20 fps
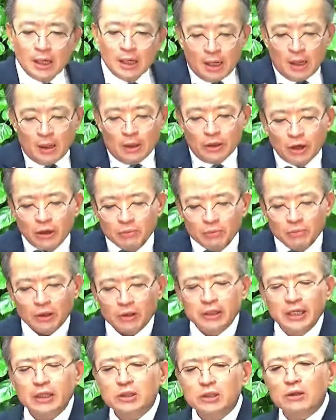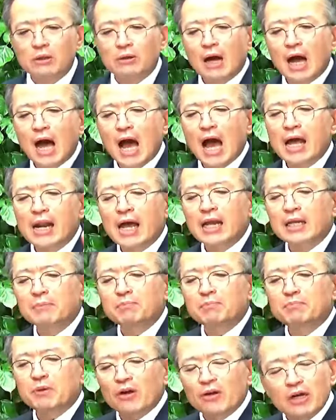여러분들 그래서 하나님
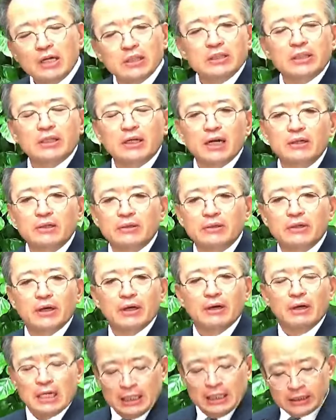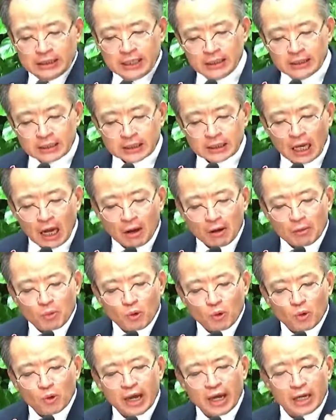편에 서라는 거예요.
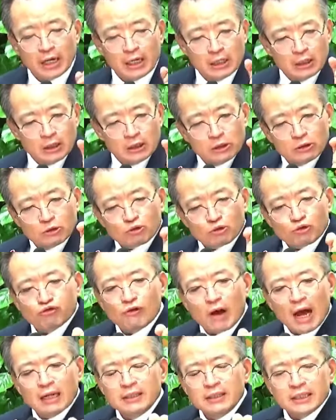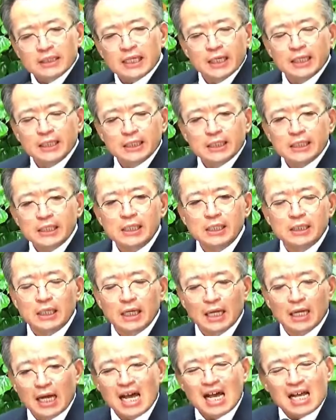생사보고의 주관자이신
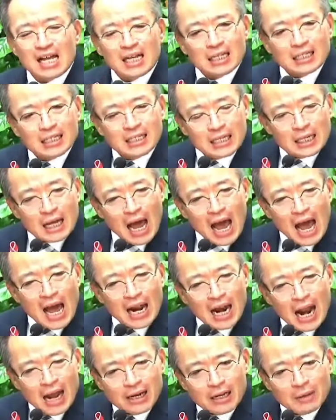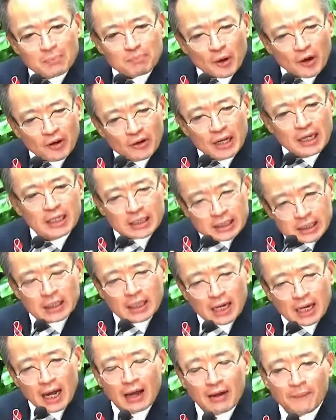하나님 편에
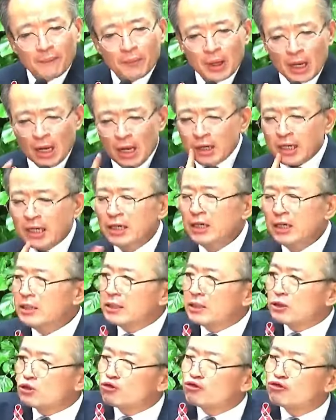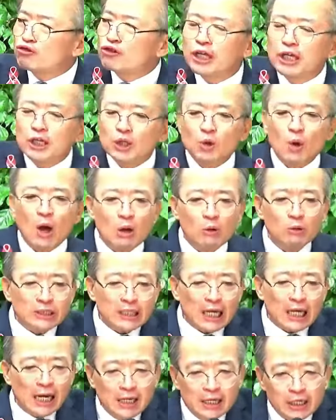있으라 그는 죽이기도 하고
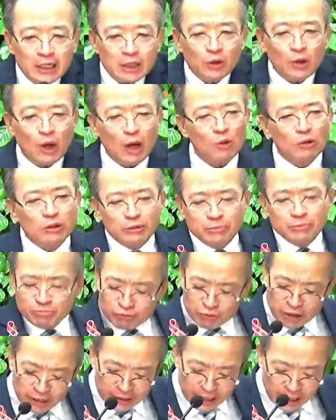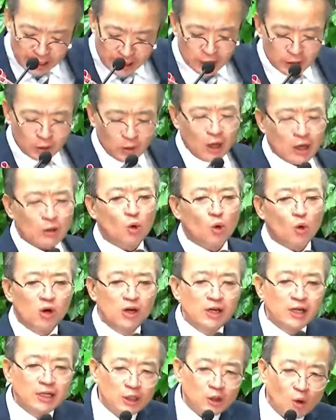살리기도 하고 음부에 내리기도 하고
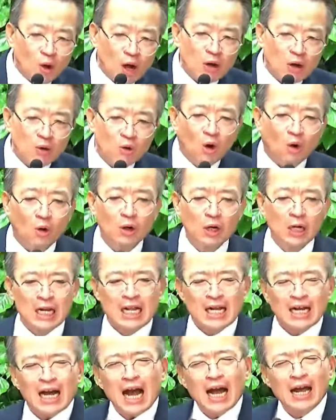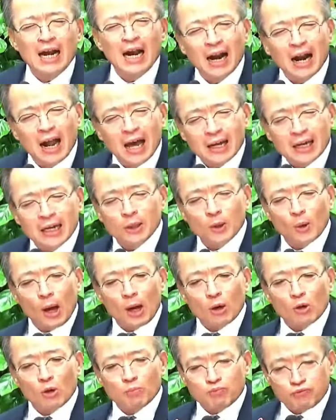올리기도 하고 가난하게도
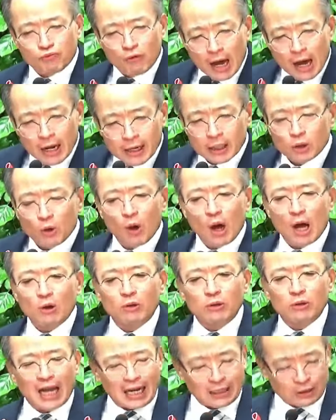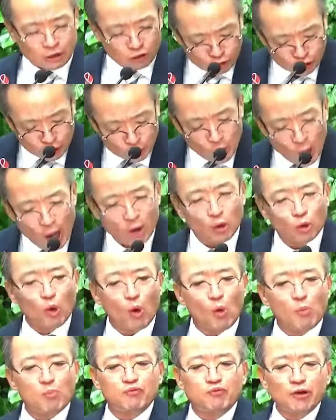하고 부하게도 하고 낮추기도 하고
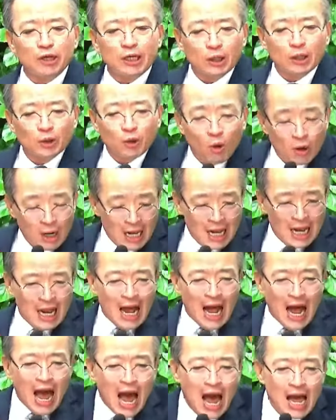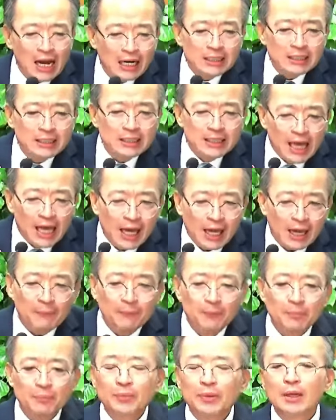높이기도 하는데
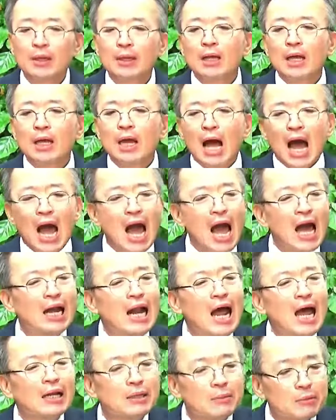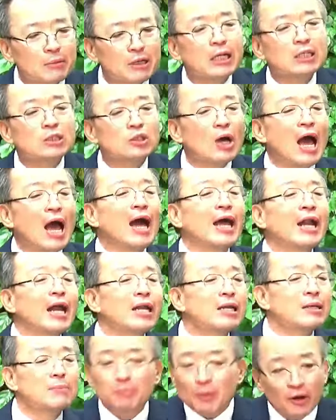하나님 그래서
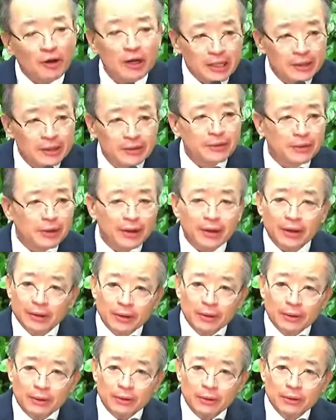하나님 편에 있는 거예요.